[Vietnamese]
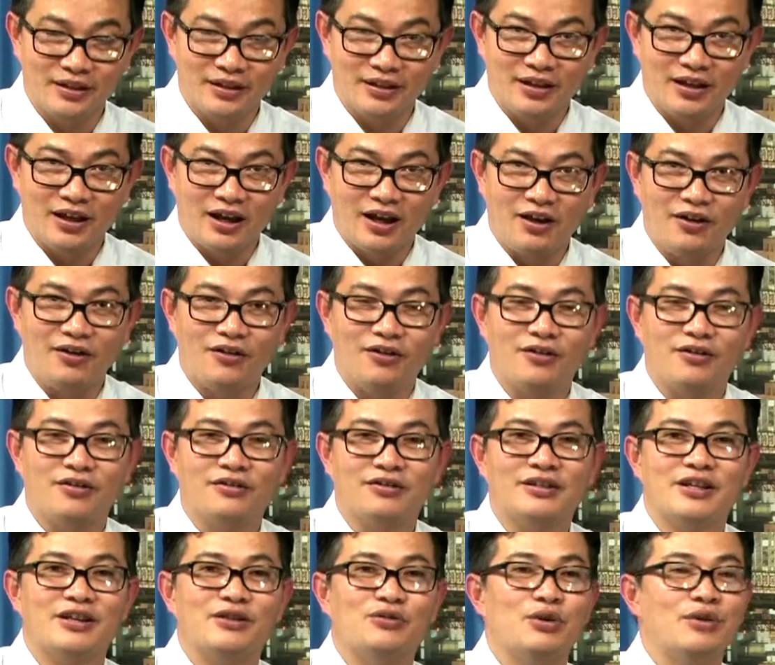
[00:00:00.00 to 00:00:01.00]
ồ
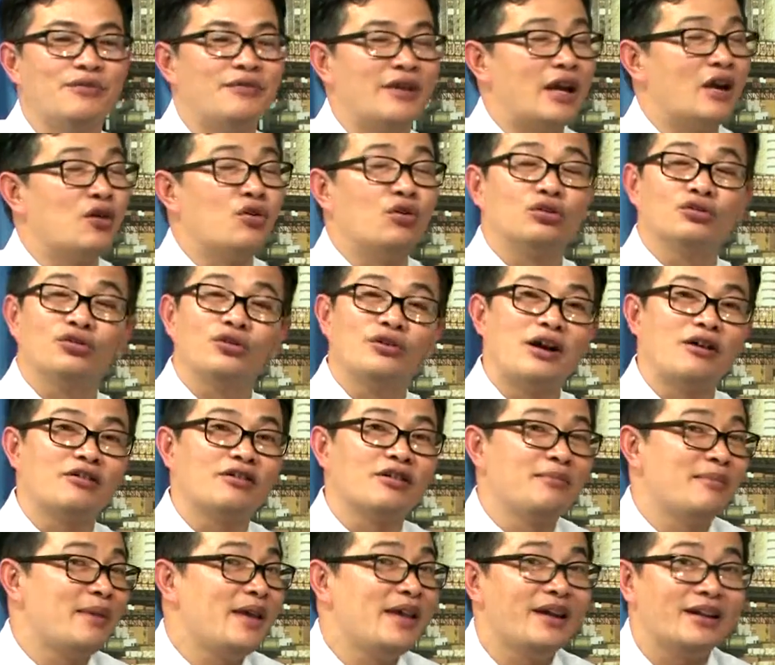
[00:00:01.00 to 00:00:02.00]
nhiều quý vị ô tôi đâu có
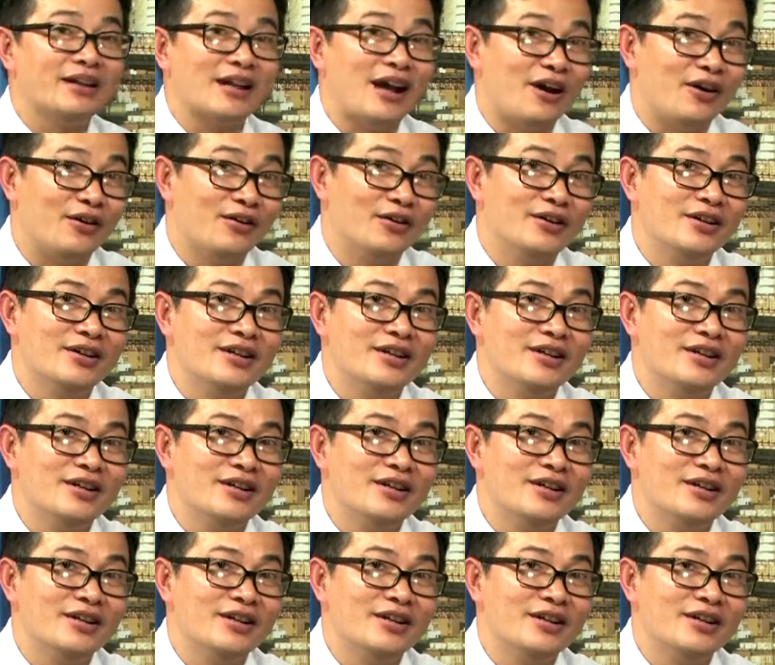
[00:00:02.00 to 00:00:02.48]
biết đâu